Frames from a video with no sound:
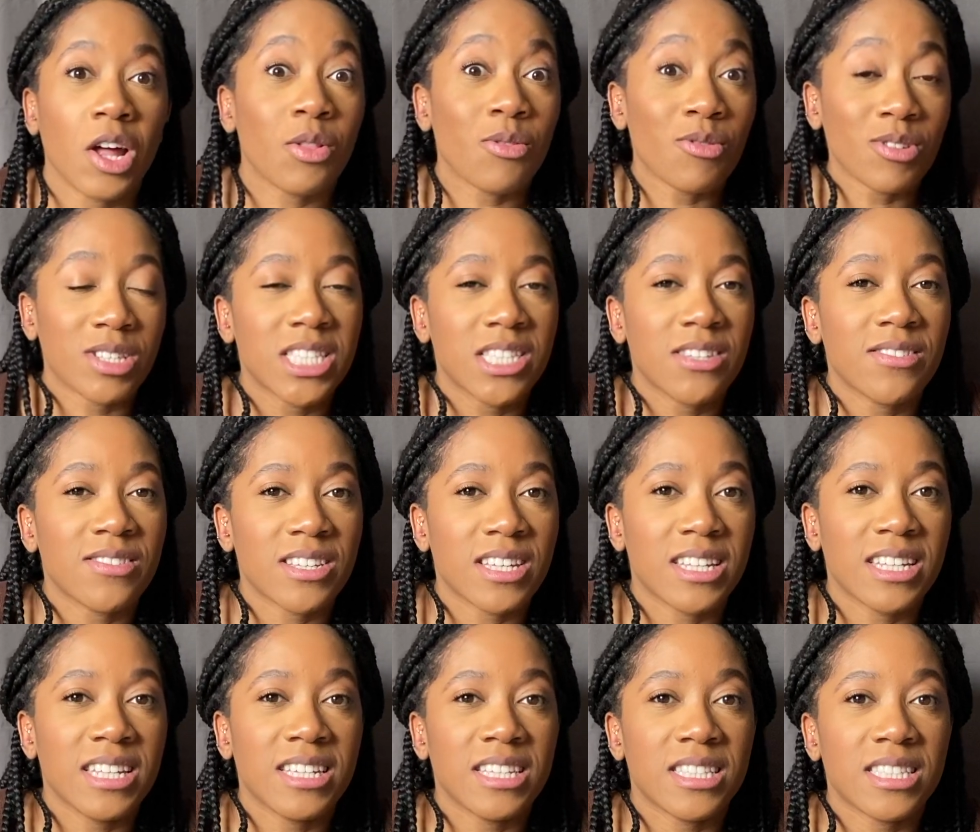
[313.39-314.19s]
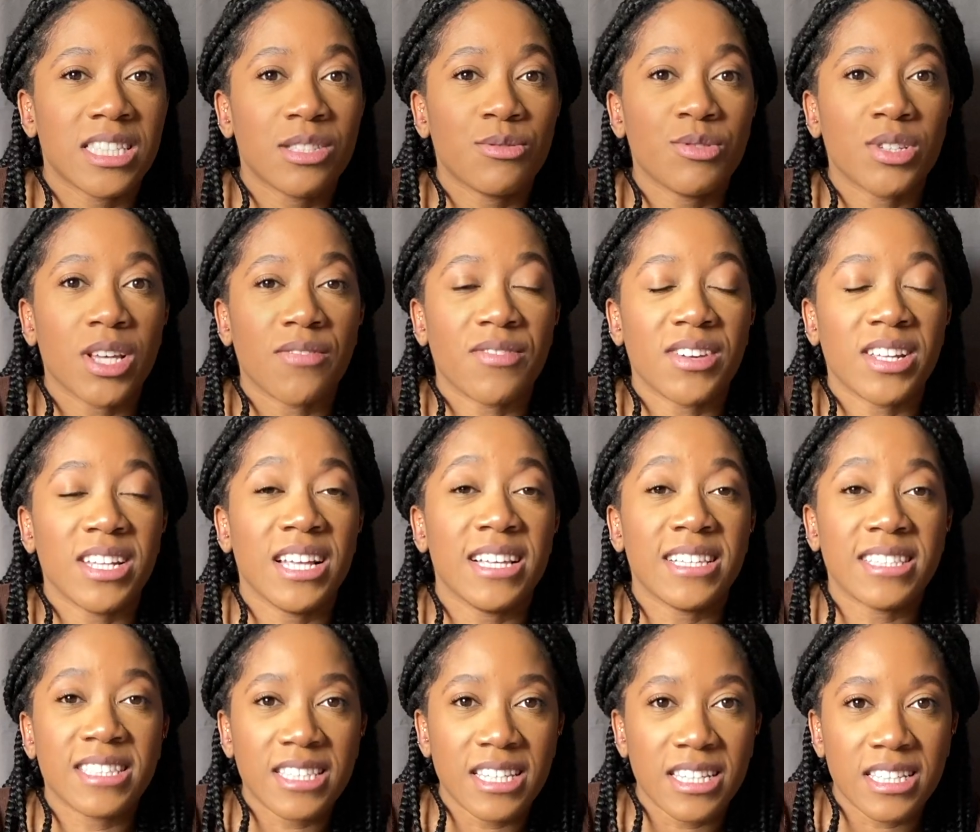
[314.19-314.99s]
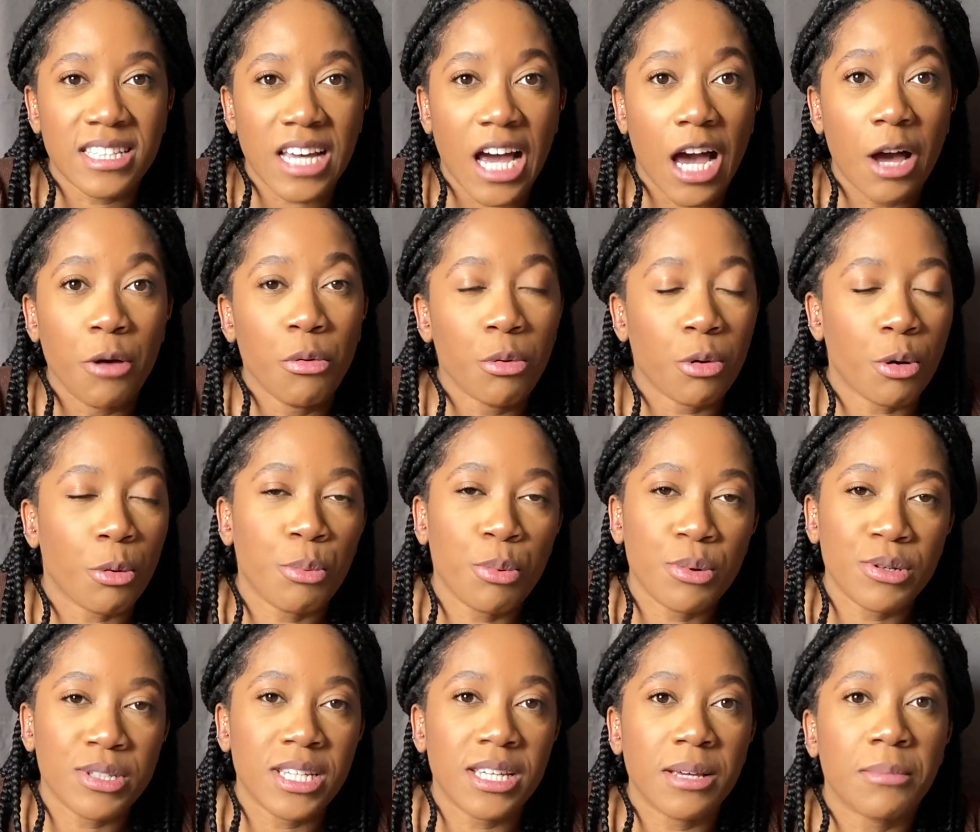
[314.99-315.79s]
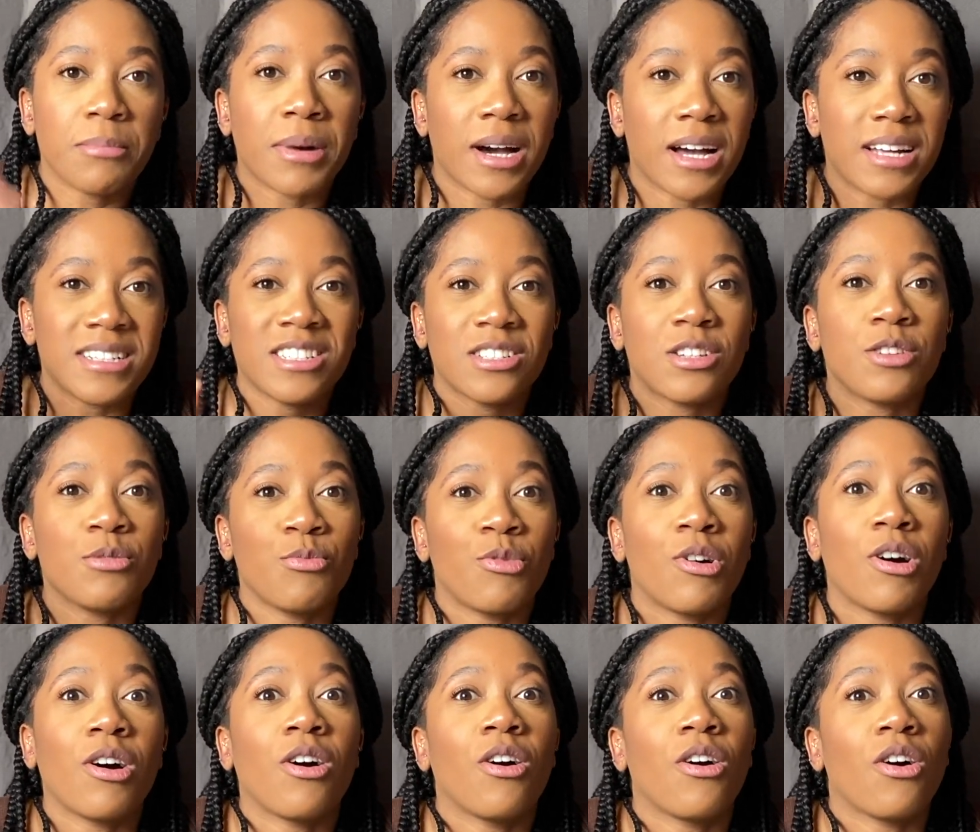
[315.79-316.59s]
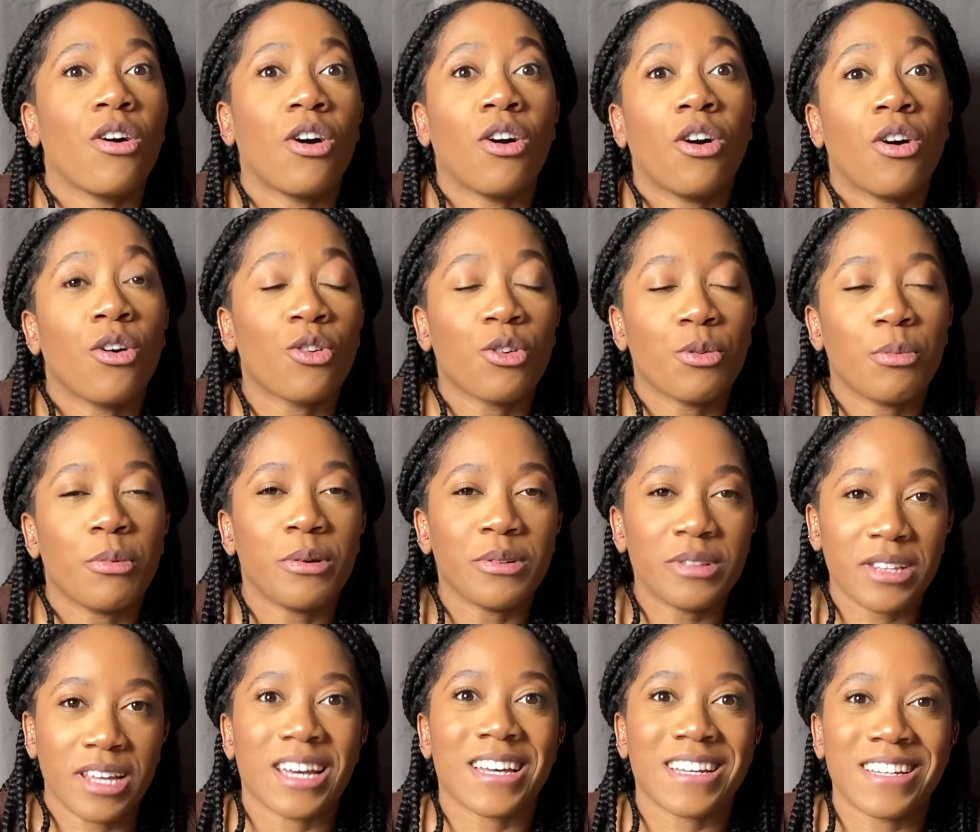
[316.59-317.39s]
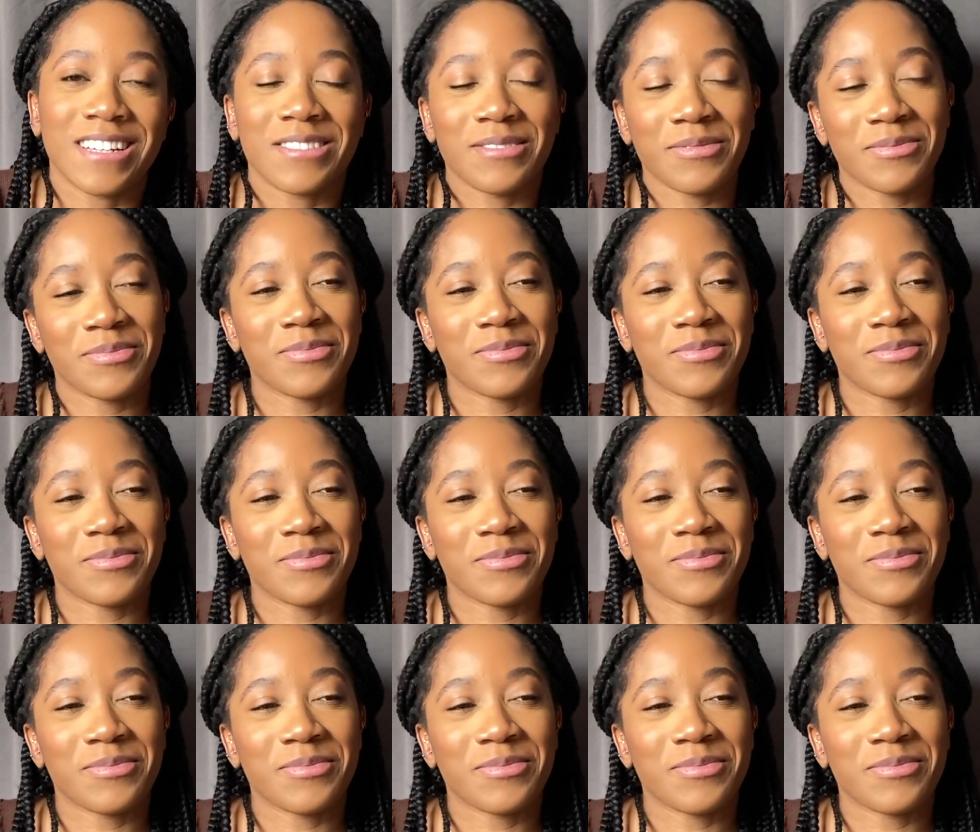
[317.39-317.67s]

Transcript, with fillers: Donc, si vous avez des, sites à me proposer, bah, dites-le moi en, commentaire.